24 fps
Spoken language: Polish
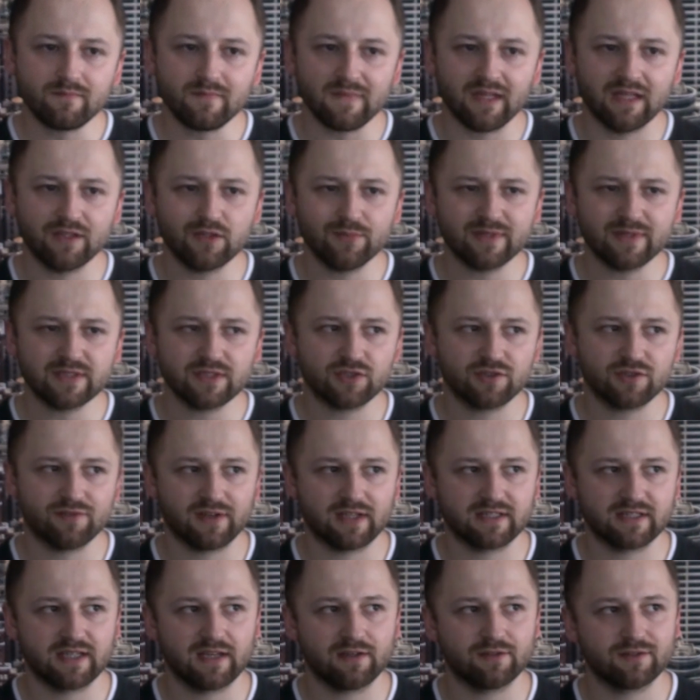Natomiast jeszcze
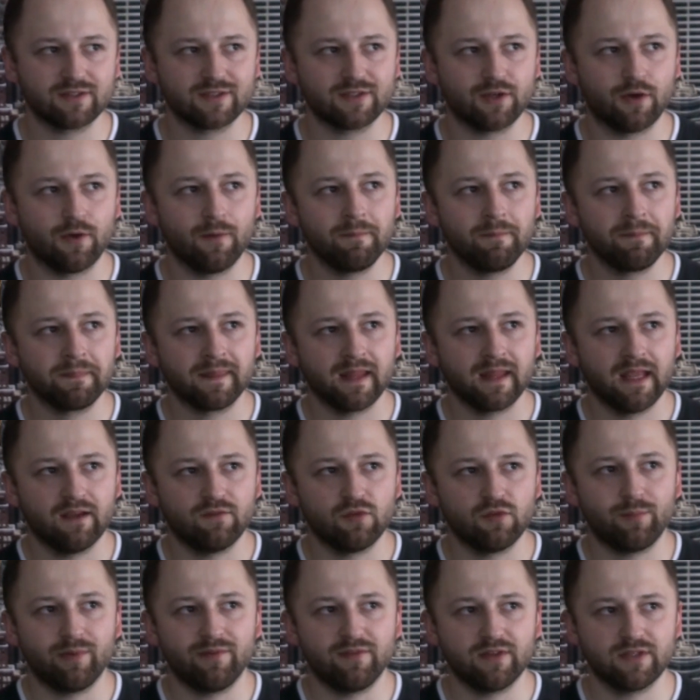wracając do
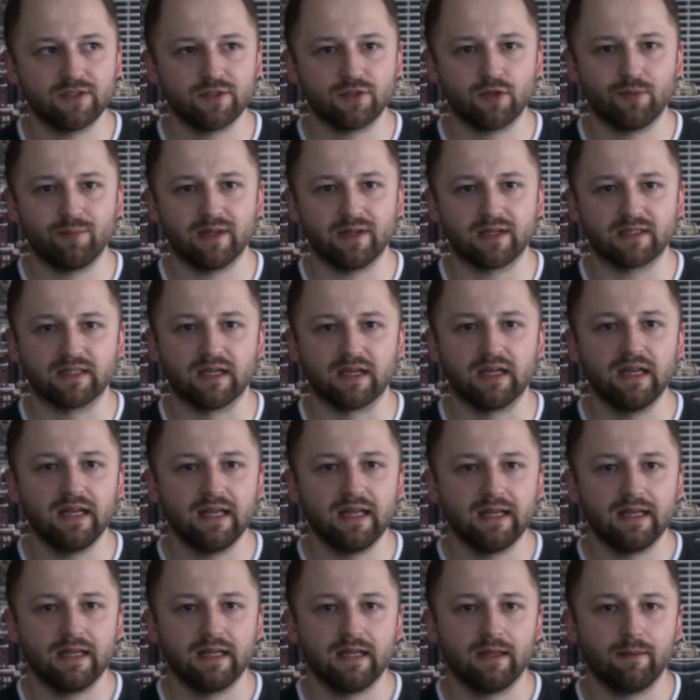wypowiedzi Roberta.
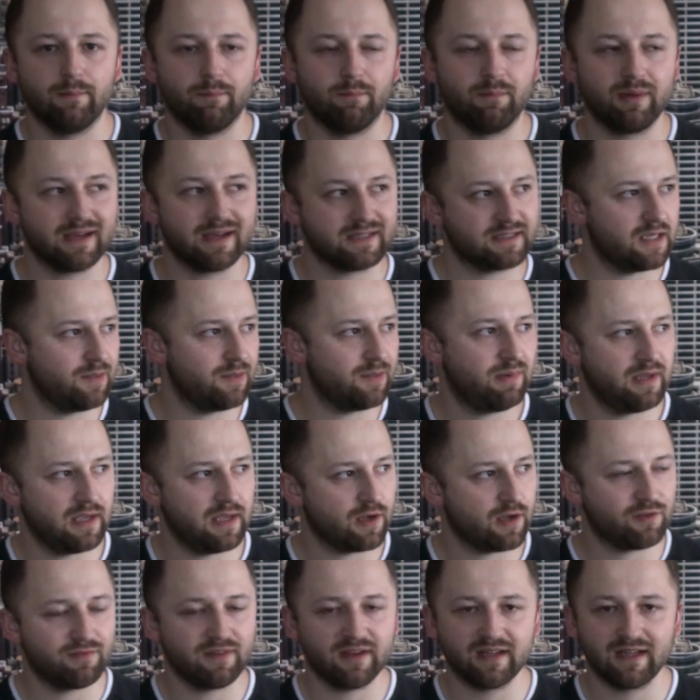Brak tej
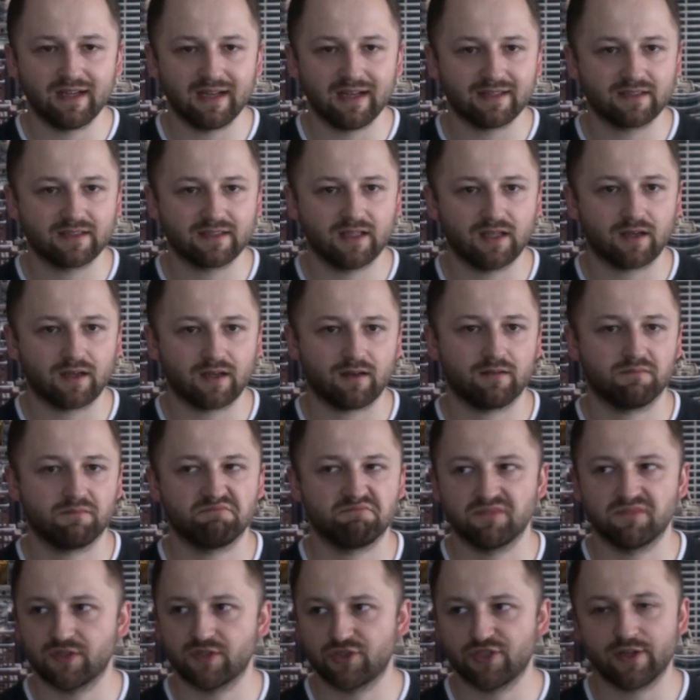PR-owej gadki,
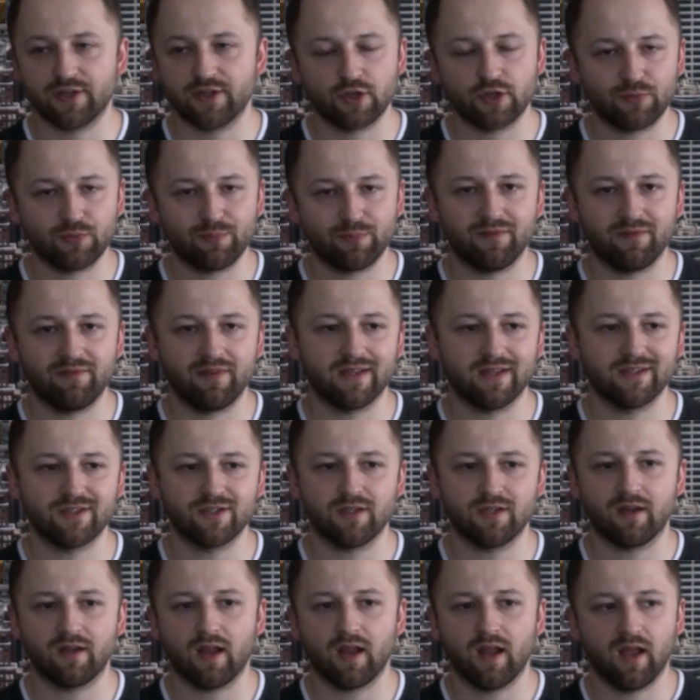szczere
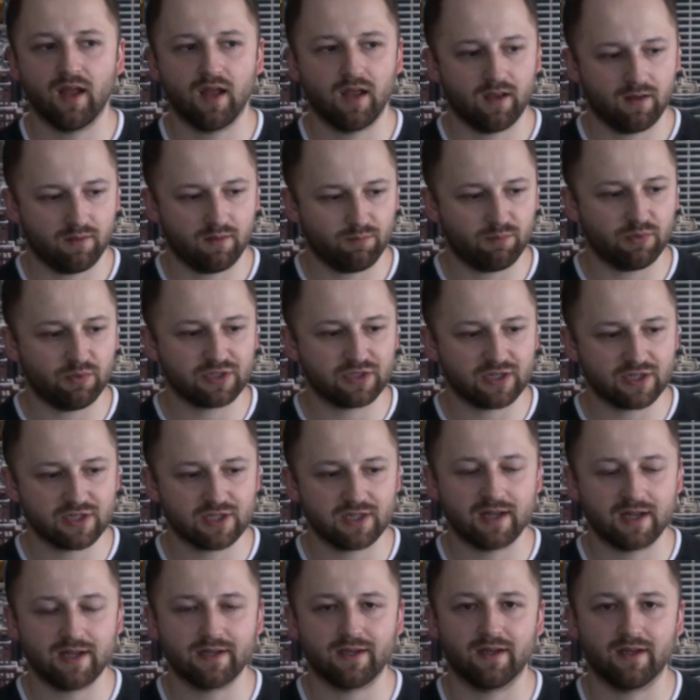odpowiedzi,
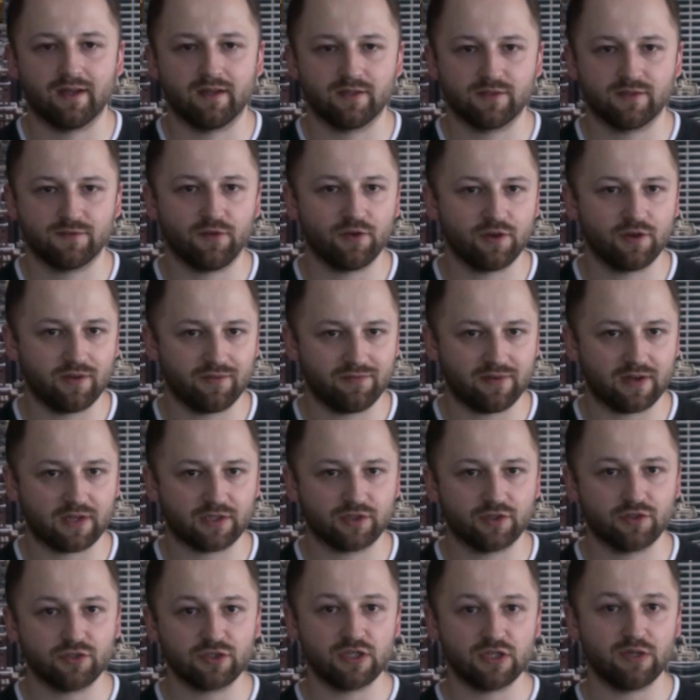podkreślanie swojej
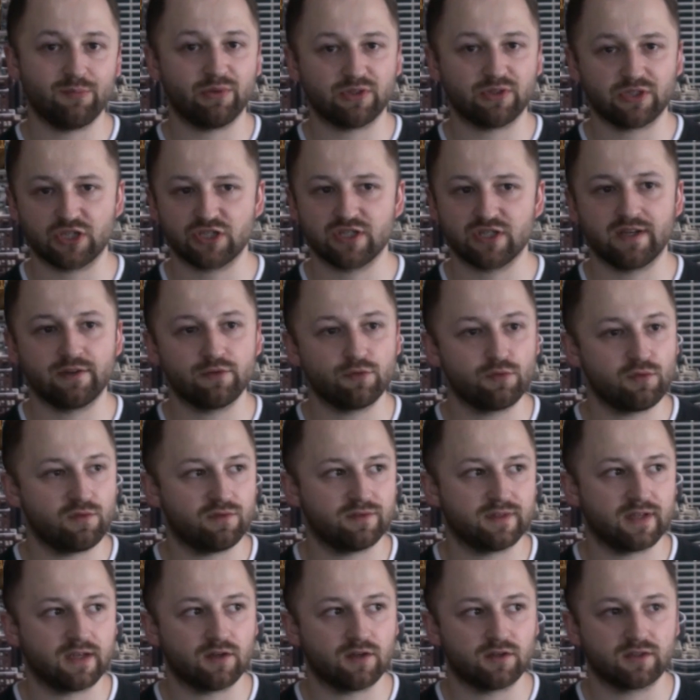wartości i podkreślanie
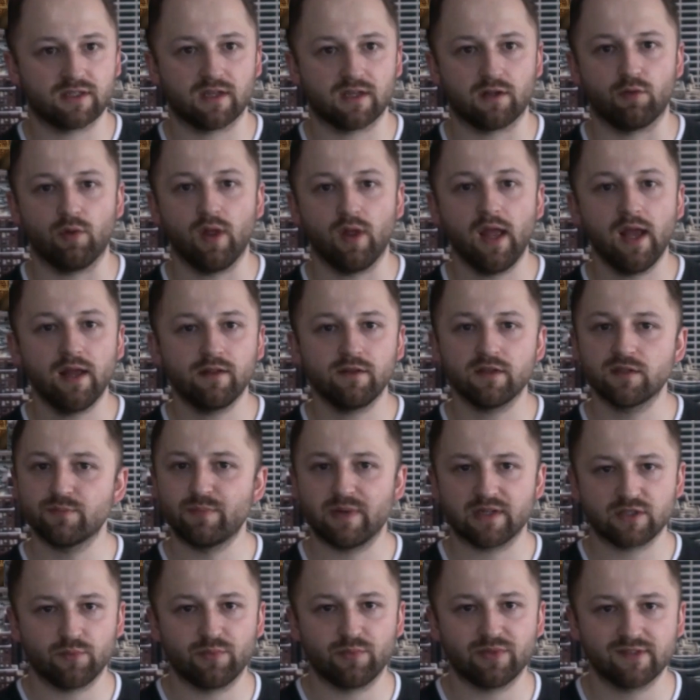głównego celu. To jest
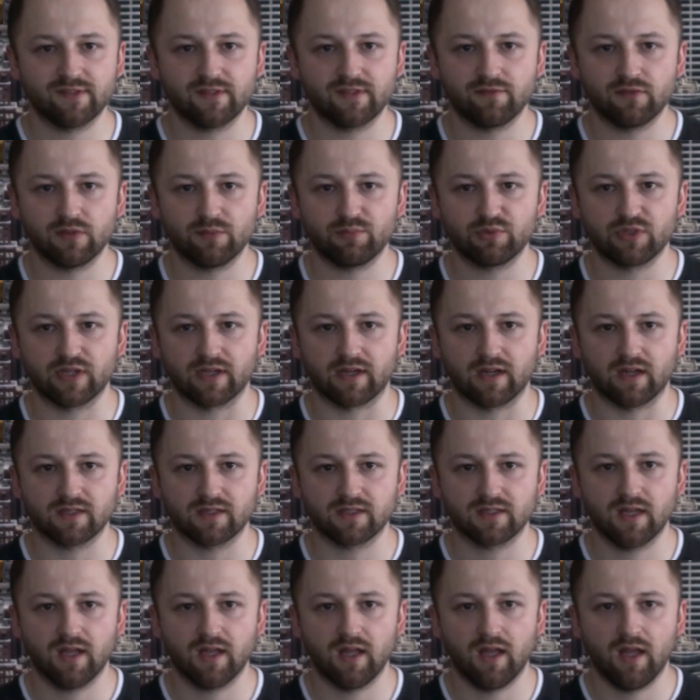bardzo pozytywny
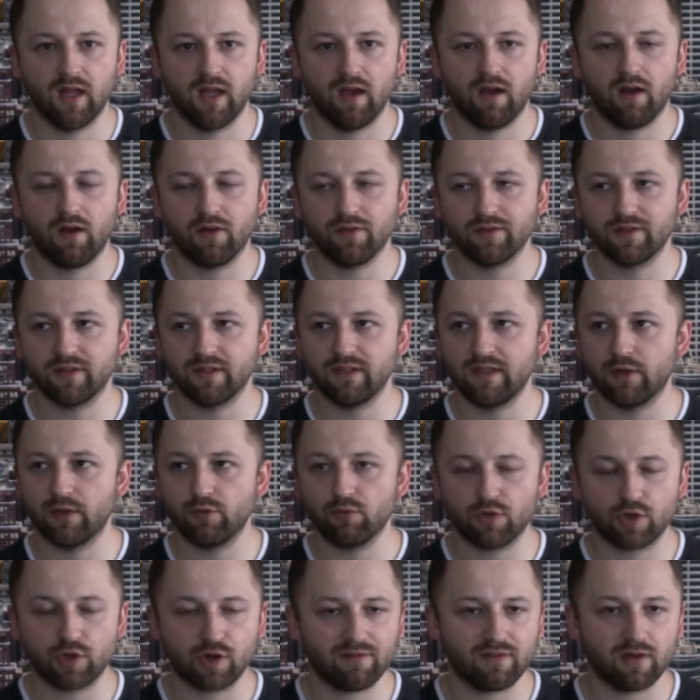przekaz. On nie
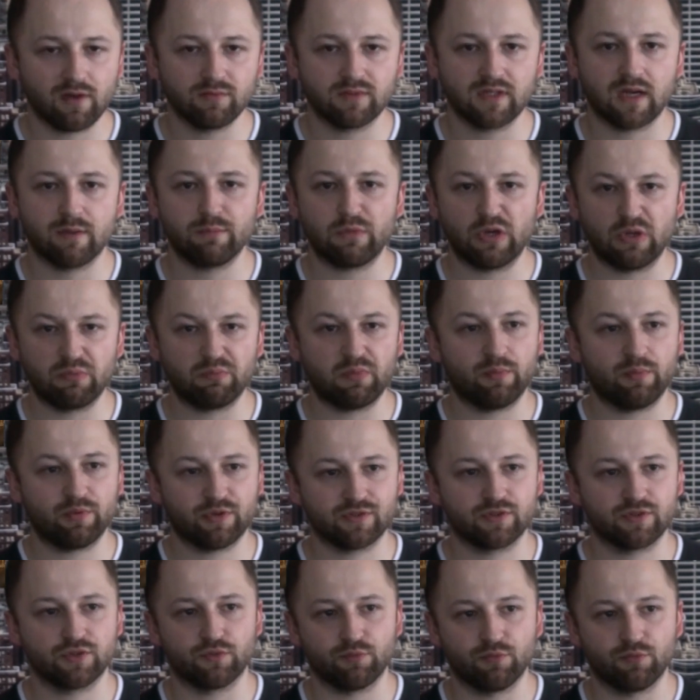lukrował tam, on po
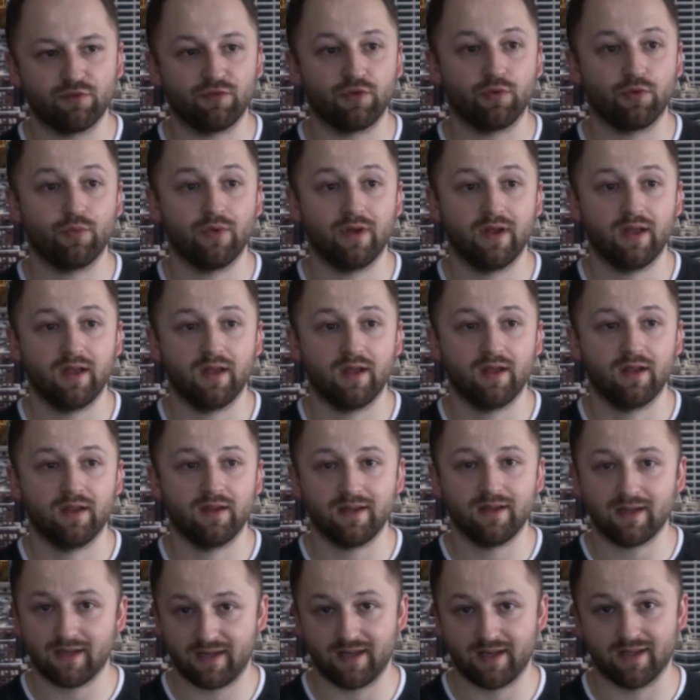prostu mówił
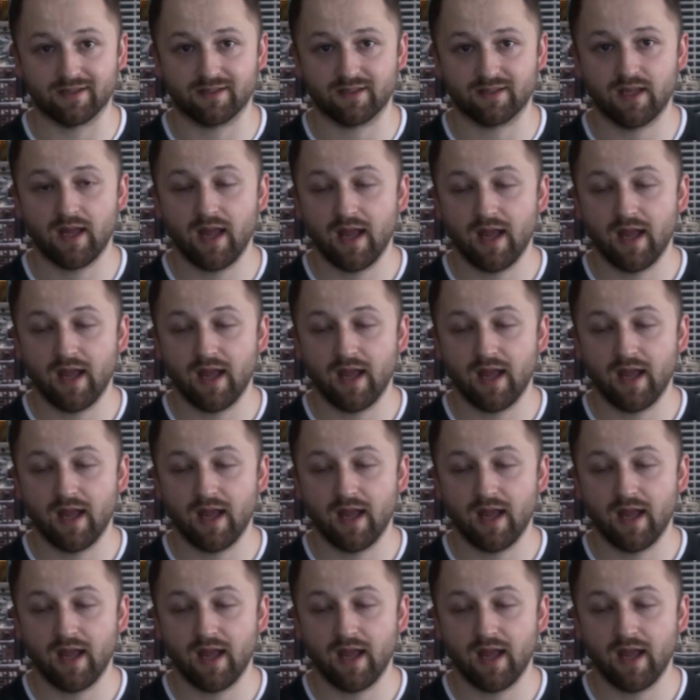jak jest.